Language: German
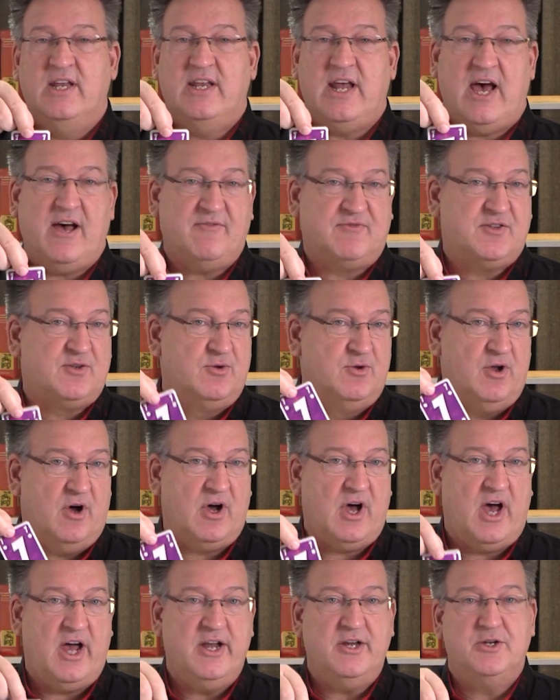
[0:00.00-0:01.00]
darfst du
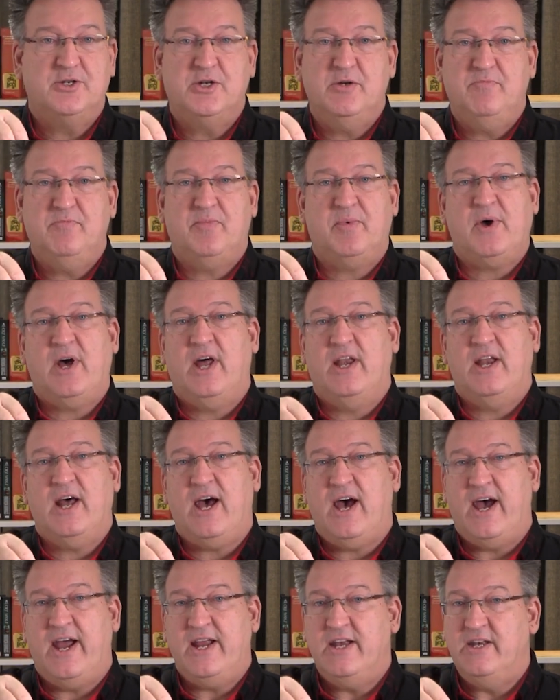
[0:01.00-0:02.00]
noch einen Chip
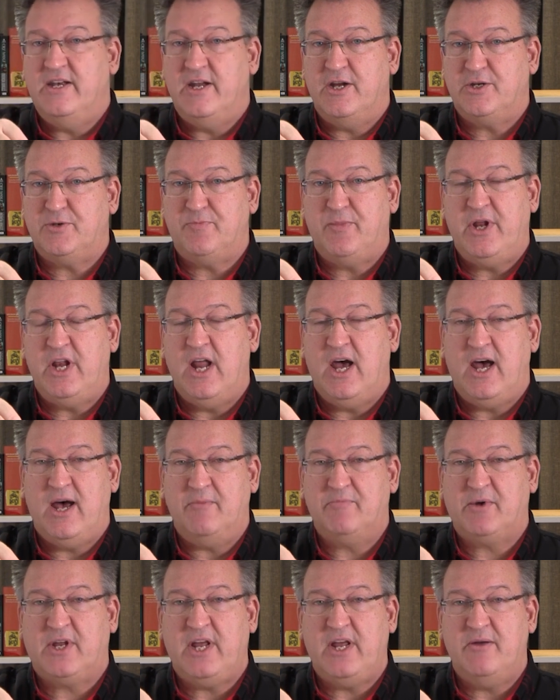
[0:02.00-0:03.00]
an einen der Spieler
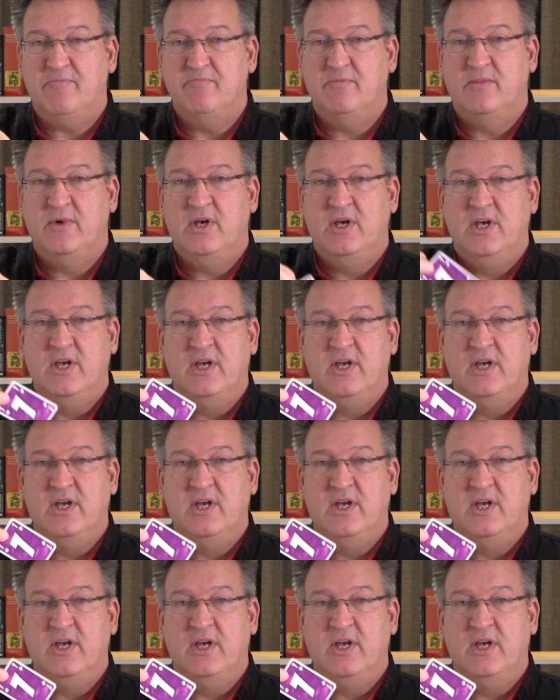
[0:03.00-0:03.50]
abgeben,